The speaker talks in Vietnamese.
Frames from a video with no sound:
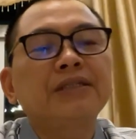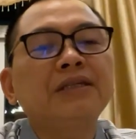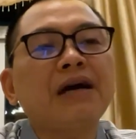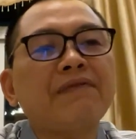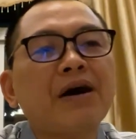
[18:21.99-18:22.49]

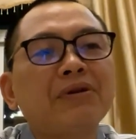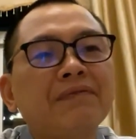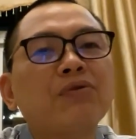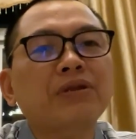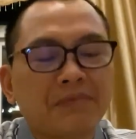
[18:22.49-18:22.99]
tức là vào
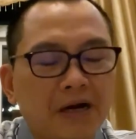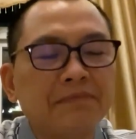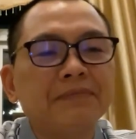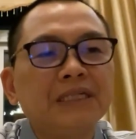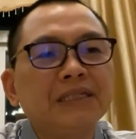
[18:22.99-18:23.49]
đến vòng tâm
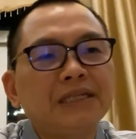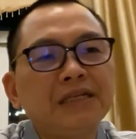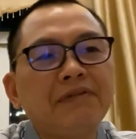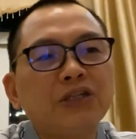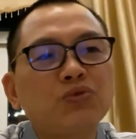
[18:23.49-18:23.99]
không
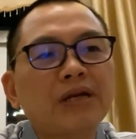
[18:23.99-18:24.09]
thì như vậy